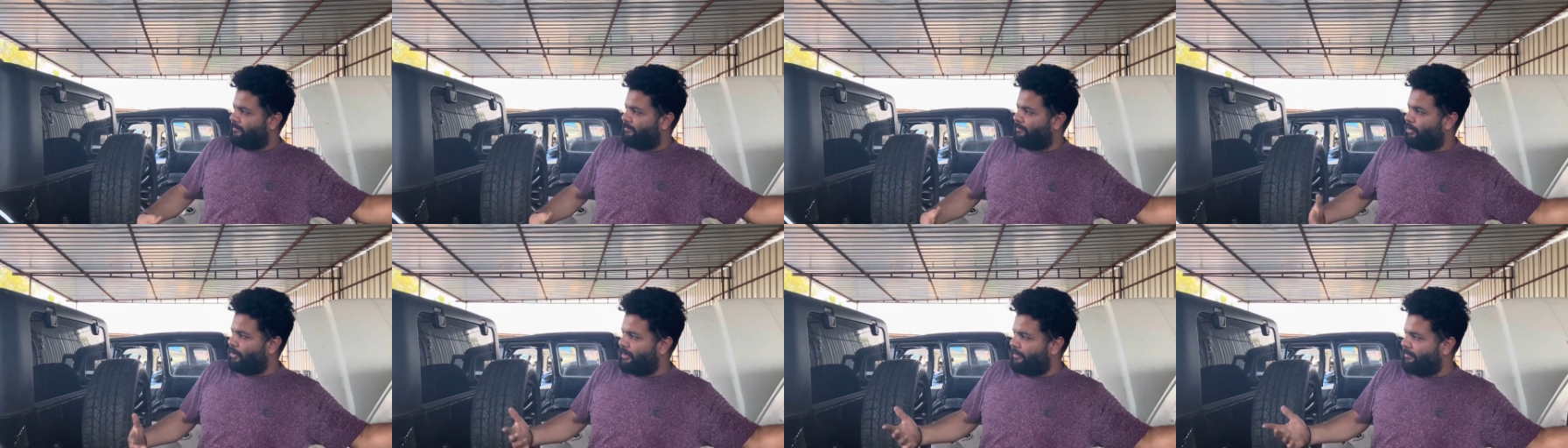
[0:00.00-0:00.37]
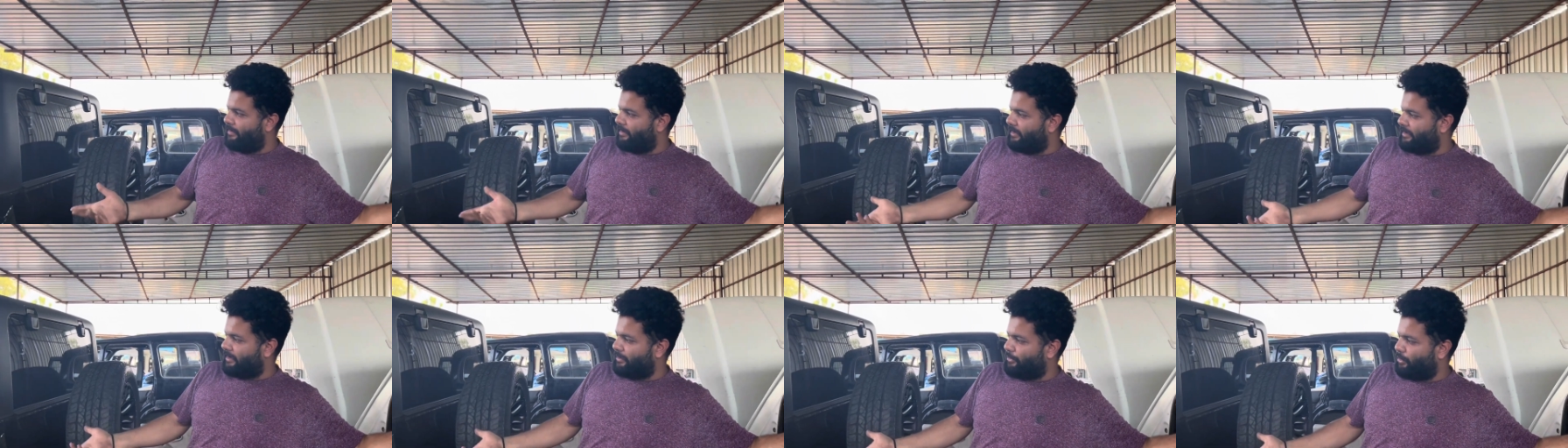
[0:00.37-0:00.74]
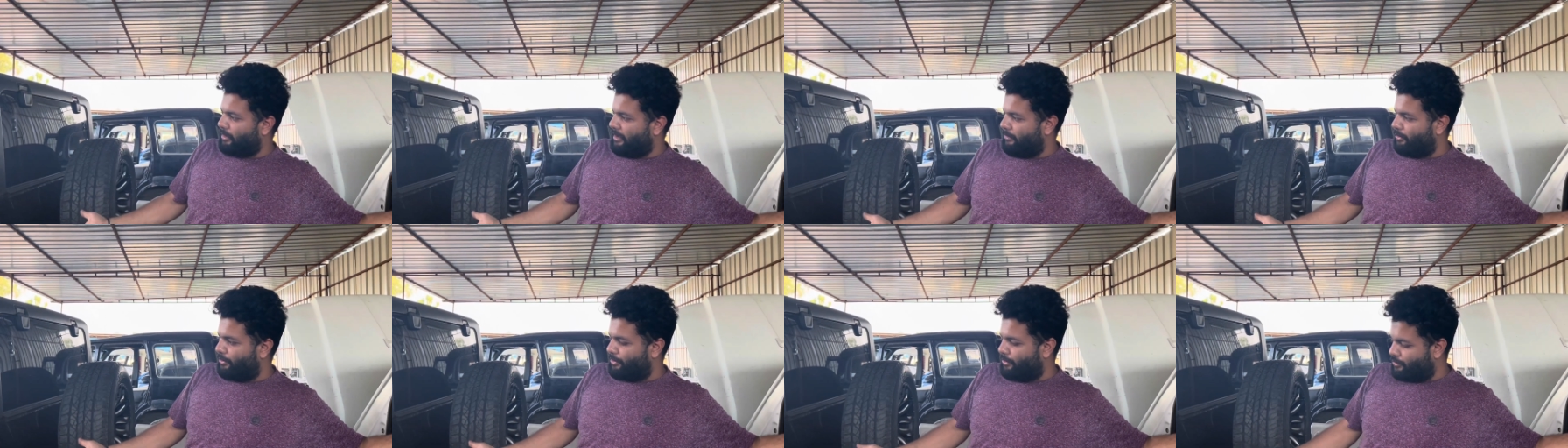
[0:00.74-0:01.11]
बॉडी पिलर का
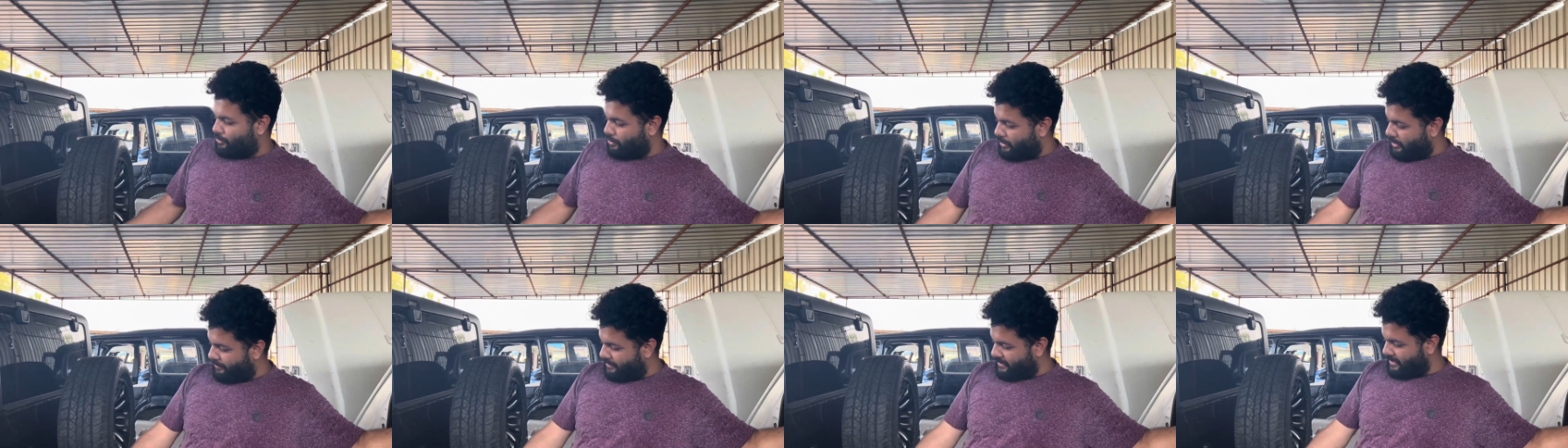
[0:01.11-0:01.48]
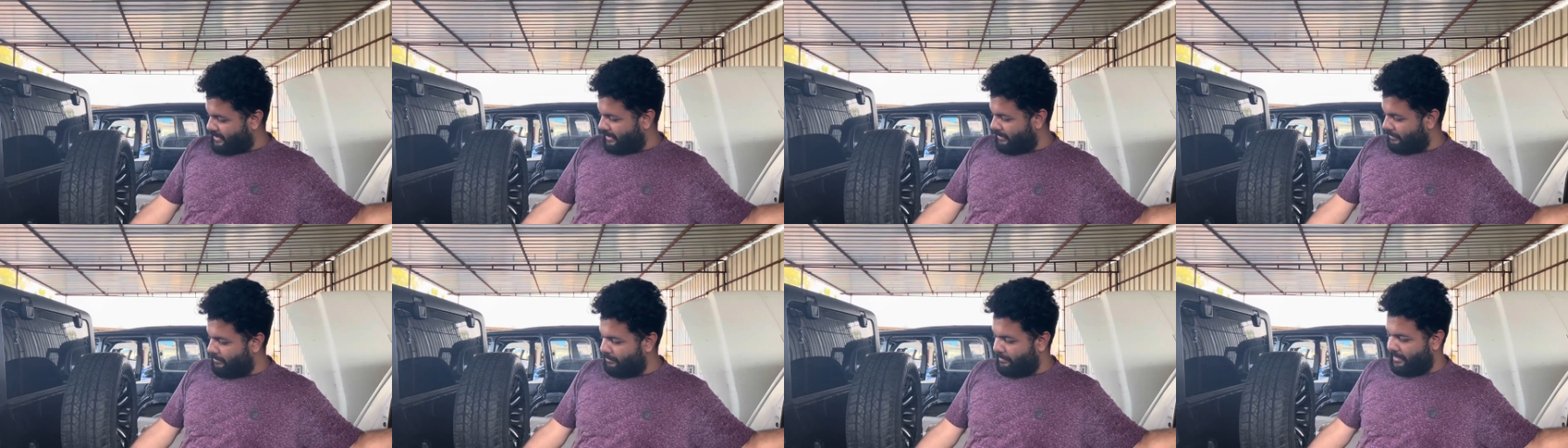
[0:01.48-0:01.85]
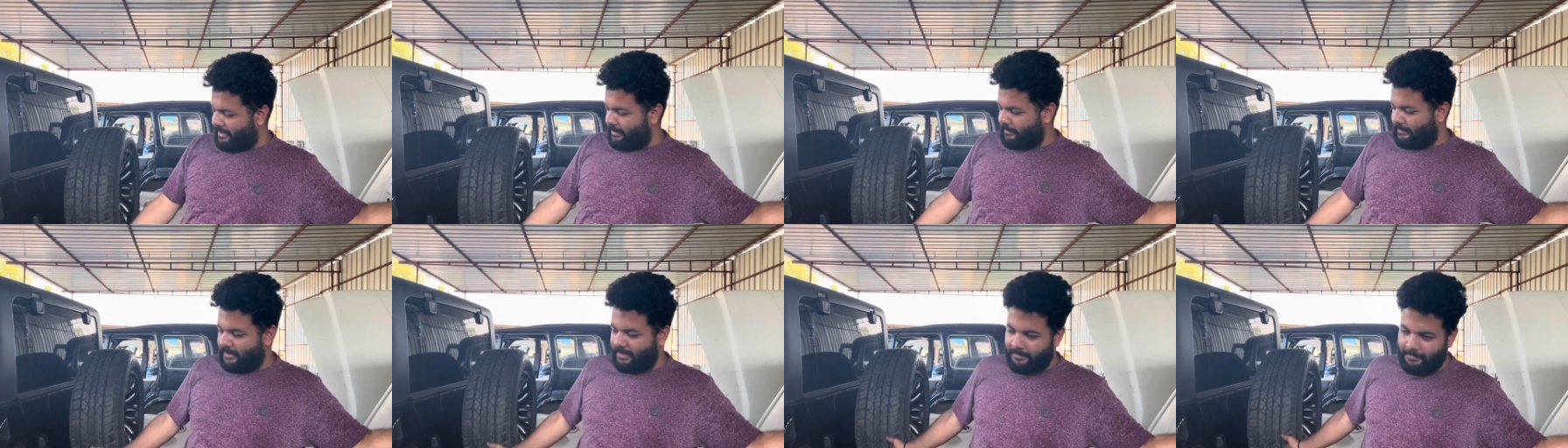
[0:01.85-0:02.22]
थोड़ा बहुत यूज होगा पिछला बम्पर
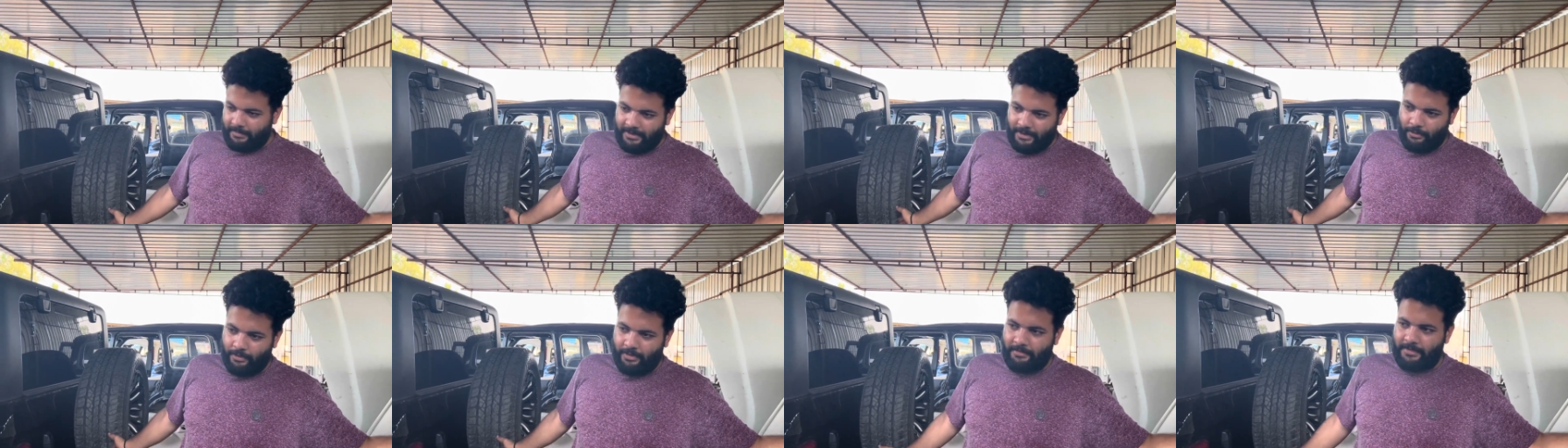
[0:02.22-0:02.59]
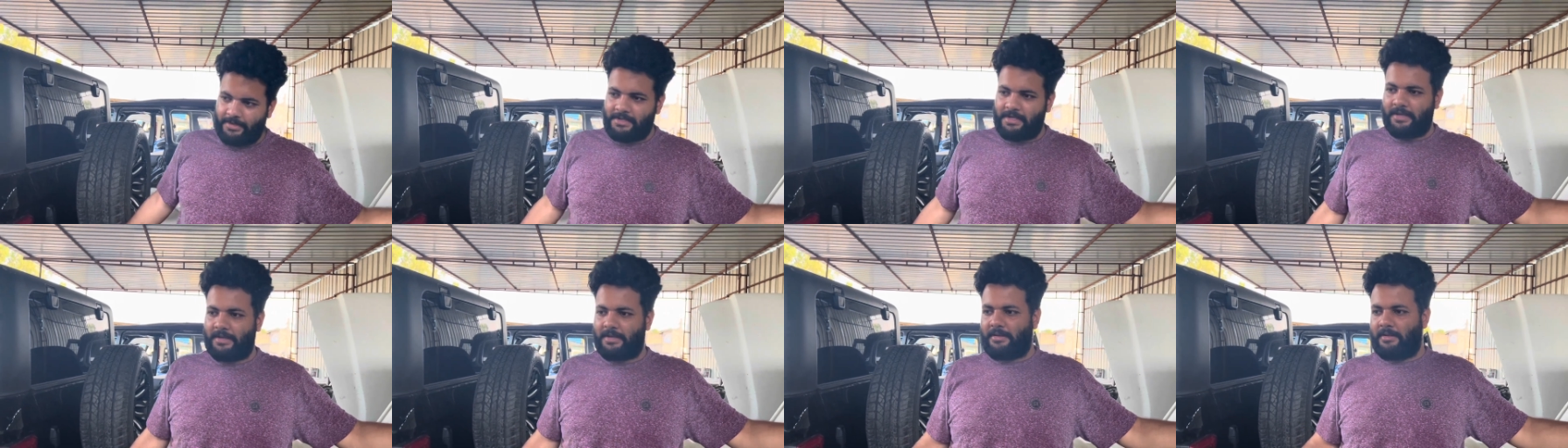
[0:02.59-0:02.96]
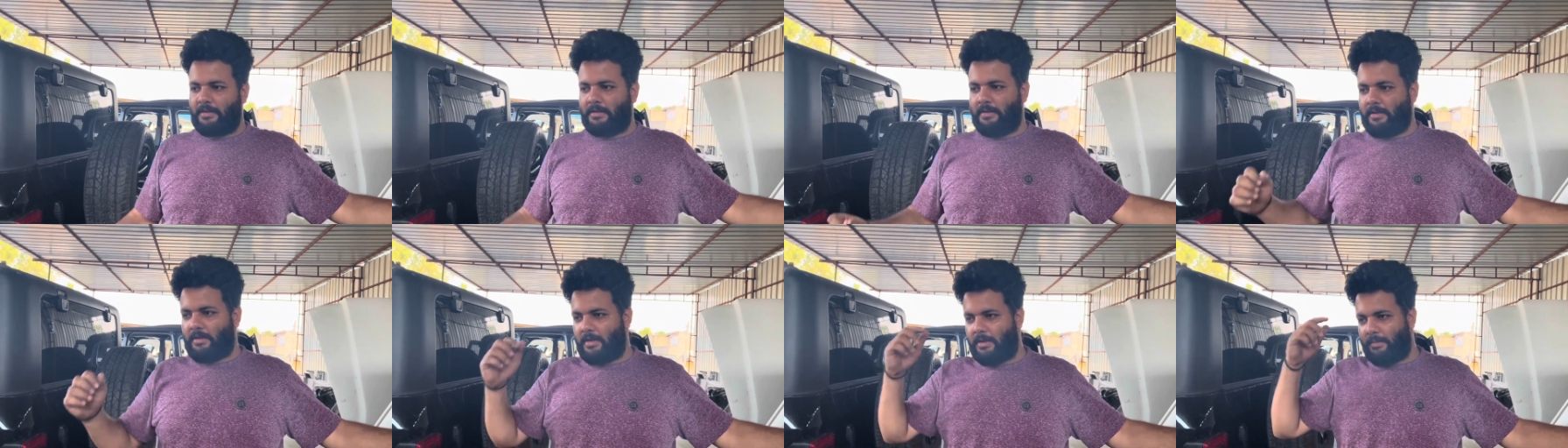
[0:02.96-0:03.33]
आपका रिपेयर होने भेजा है
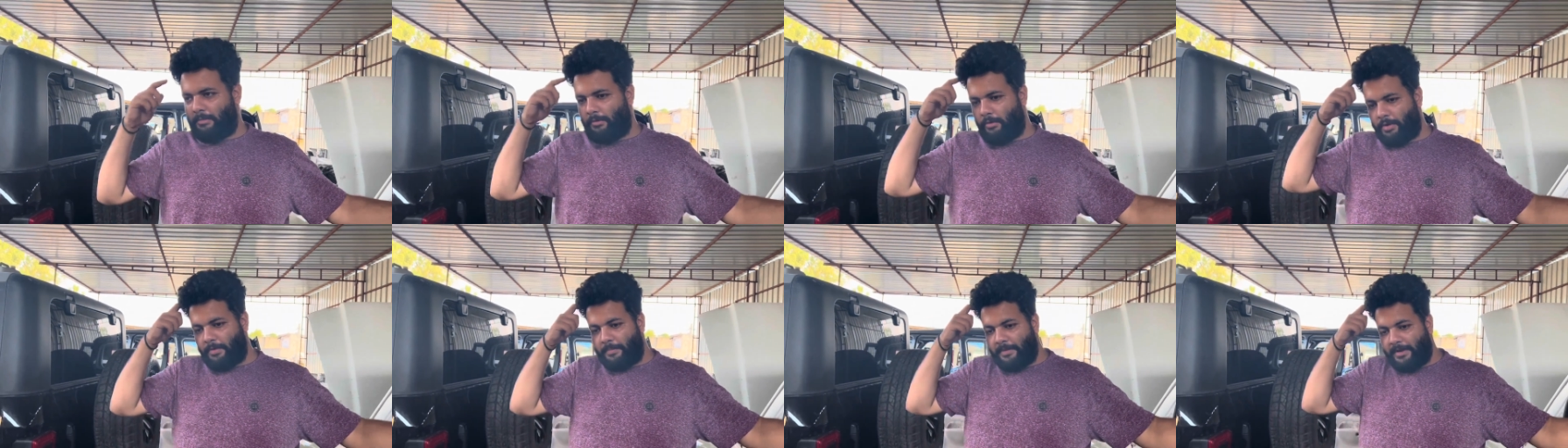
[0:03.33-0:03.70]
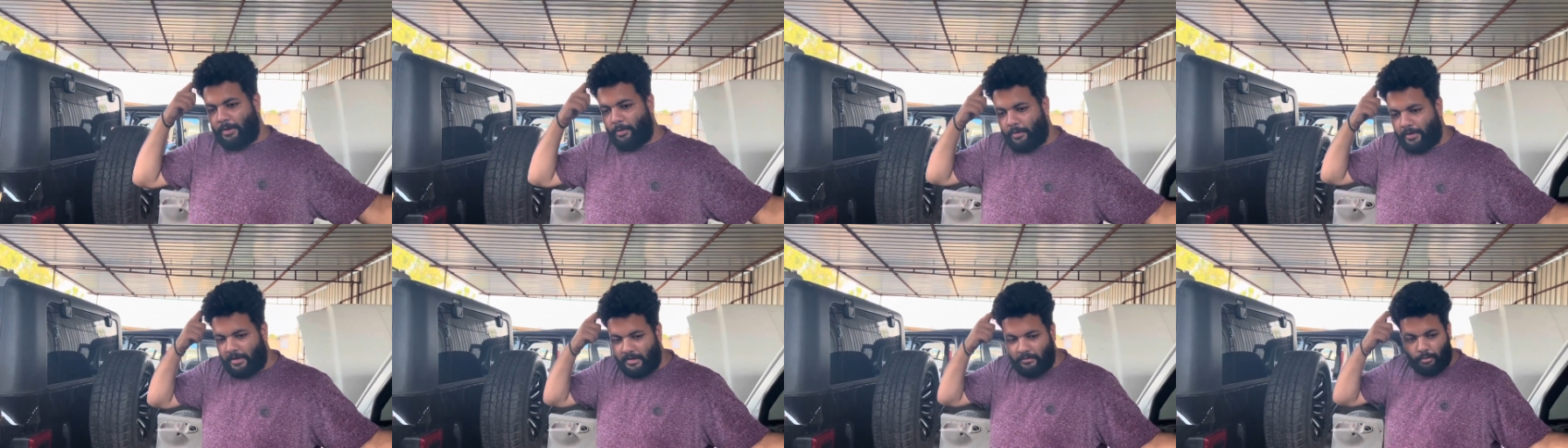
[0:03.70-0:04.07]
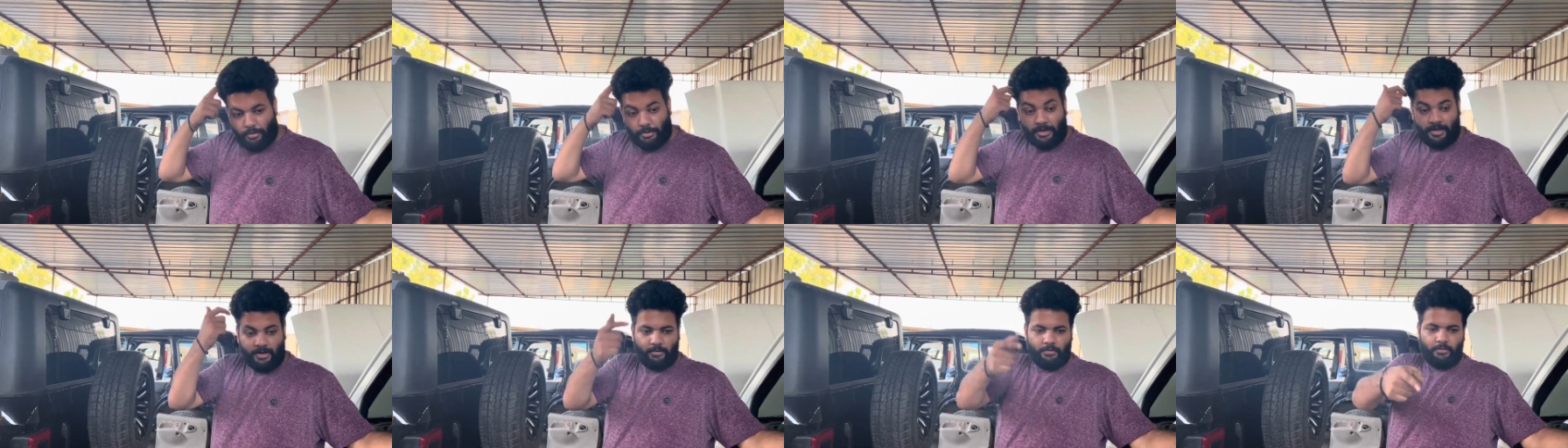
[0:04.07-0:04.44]
हम्म। वो रिपेयर होएगा
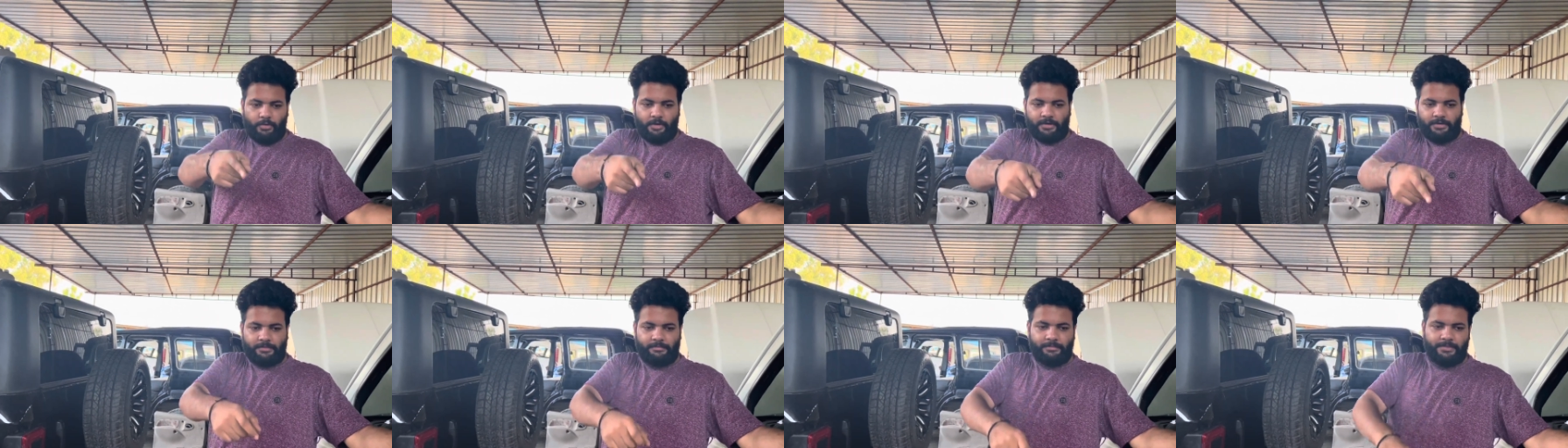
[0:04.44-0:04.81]
उतारा हुआ वो